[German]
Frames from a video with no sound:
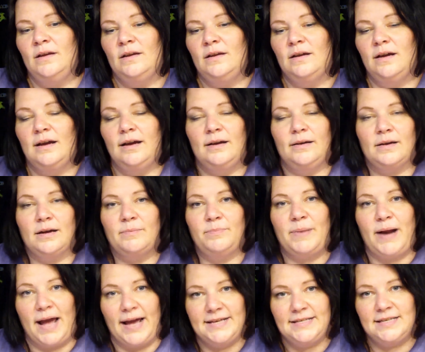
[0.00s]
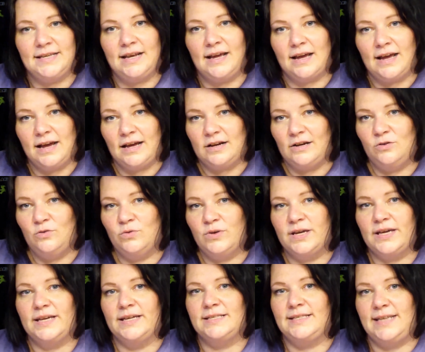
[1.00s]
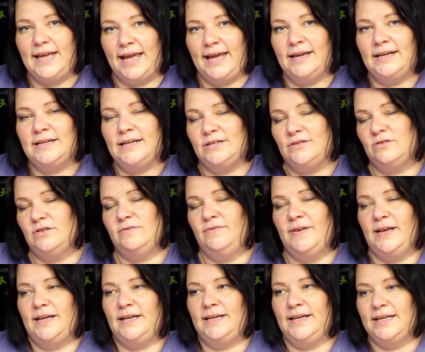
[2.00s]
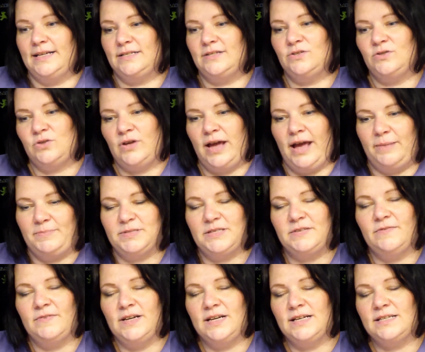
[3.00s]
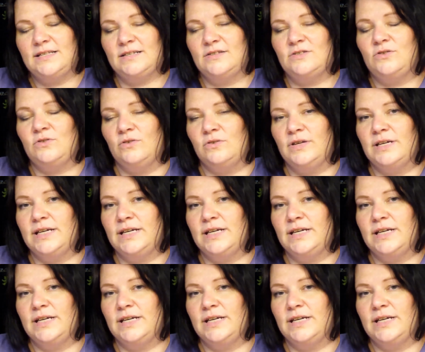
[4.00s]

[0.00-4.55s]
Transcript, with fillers: äh, Preise der Kataloge gesenkt. Also die werden jetzt zur Herbst-Wintersaison